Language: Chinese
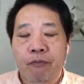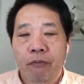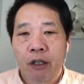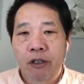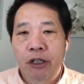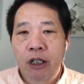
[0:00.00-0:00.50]

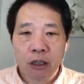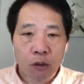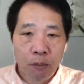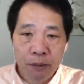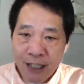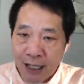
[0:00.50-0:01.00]
这个我
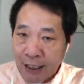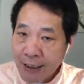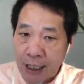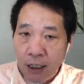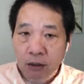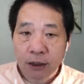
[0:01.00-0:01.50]
不展开讲
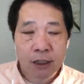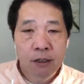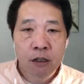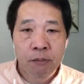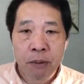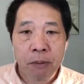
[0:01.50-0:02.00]
了，大家也
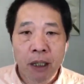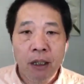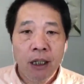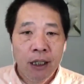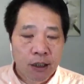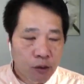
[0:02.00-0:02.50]
要明白。
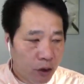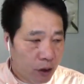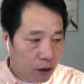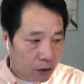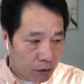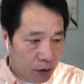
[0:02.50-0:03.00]
所以
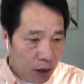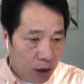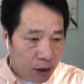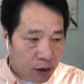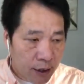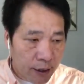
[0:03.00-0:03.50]

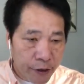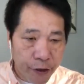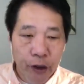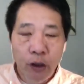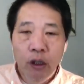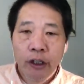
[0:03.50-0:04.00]
这个时
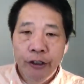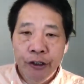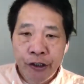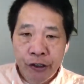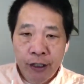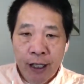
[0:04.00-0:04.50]
候，
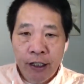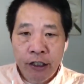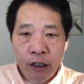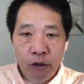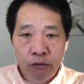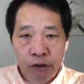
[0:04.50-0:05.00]
适当的
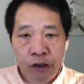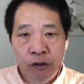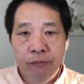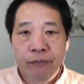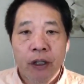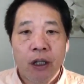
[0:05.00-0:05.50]
进股市，
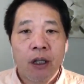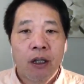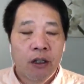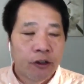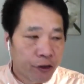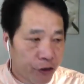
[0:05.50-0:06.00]

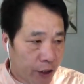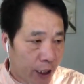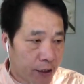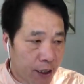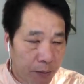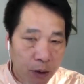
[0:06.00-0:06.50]
适当的
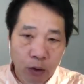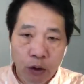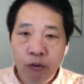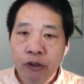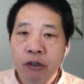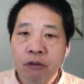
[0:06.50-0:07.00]
在美国投
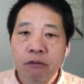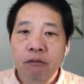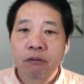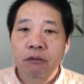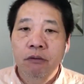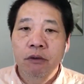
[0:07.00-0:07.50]
资，
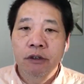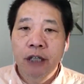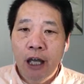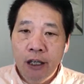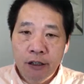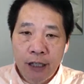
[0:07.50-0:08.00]

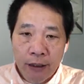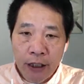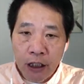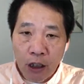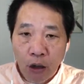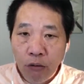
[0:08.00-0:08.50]
在三年
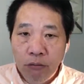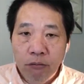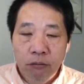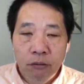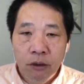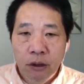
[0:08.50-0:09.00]
以后，
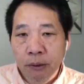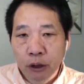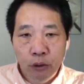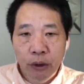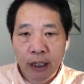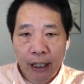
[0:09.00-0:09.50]
你们都
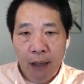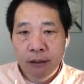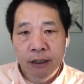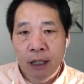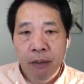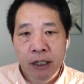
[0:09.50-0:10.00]
会来感谢
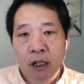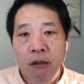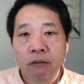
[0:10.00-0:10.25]
谭百桥。